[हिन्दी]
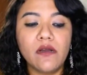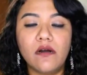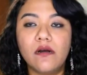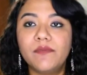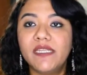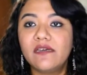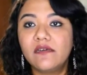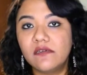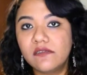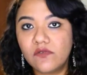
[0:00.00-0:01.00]
uh, मेरे
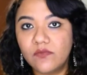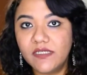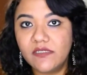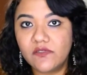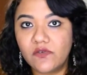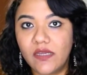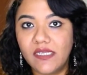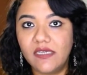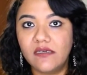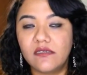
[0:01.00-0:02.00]
कर्ल्स को भी डिस्ट्रॉय
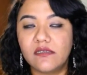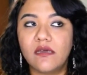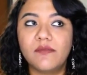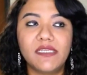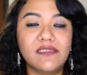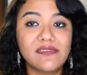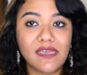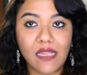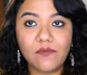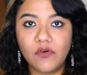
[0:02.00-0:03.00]
नहीं करता मेरी
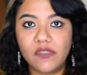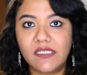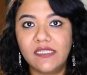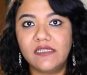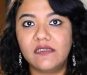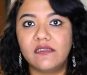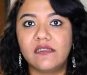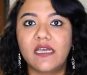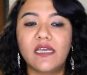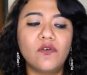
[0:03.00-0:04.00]
स्कैल्प बहुत क्लीन कर
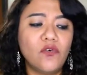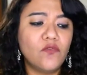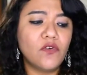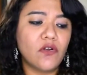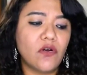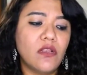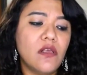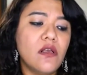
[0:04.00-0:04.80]
देता है ओवरऑल